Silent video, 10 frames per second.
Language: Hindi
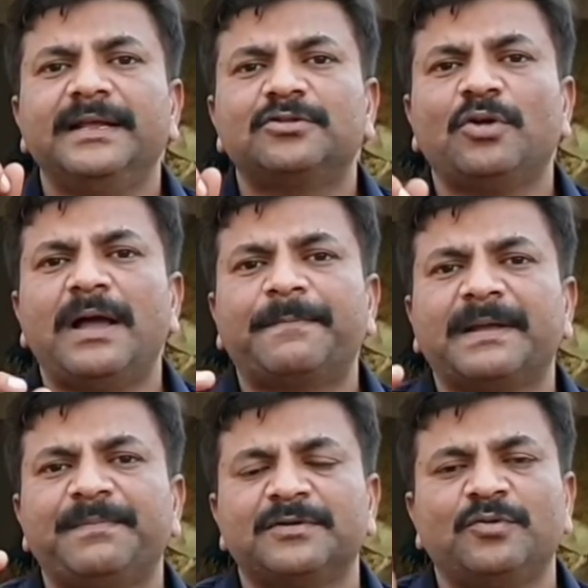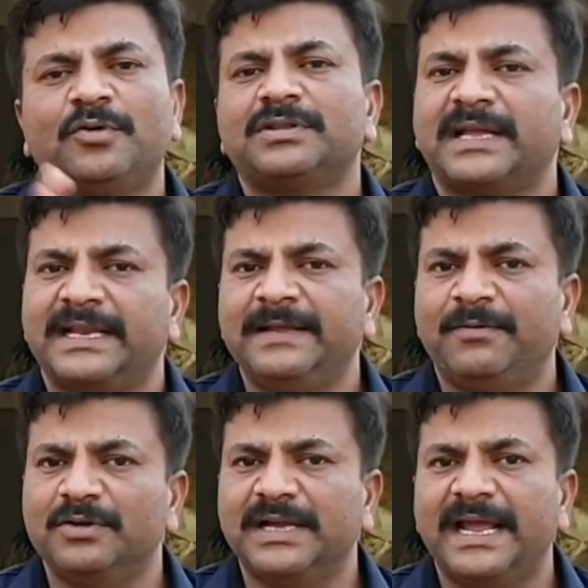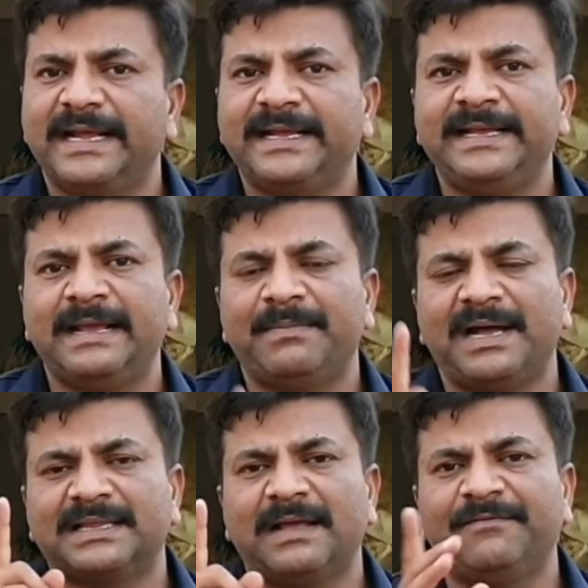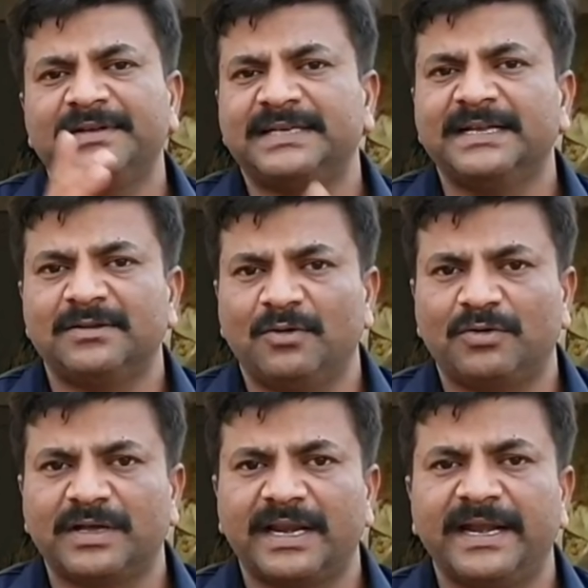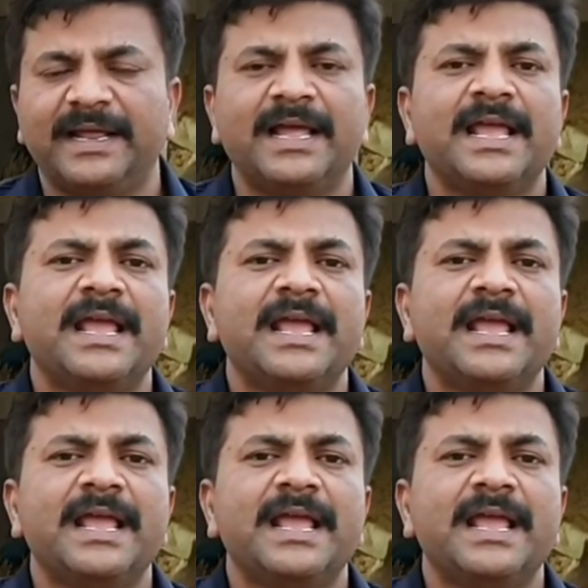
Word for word: नहीं तो आपके पशुओं को तकलीफ़ हो जाएगी ये बात आप विशेष नोट कर लेना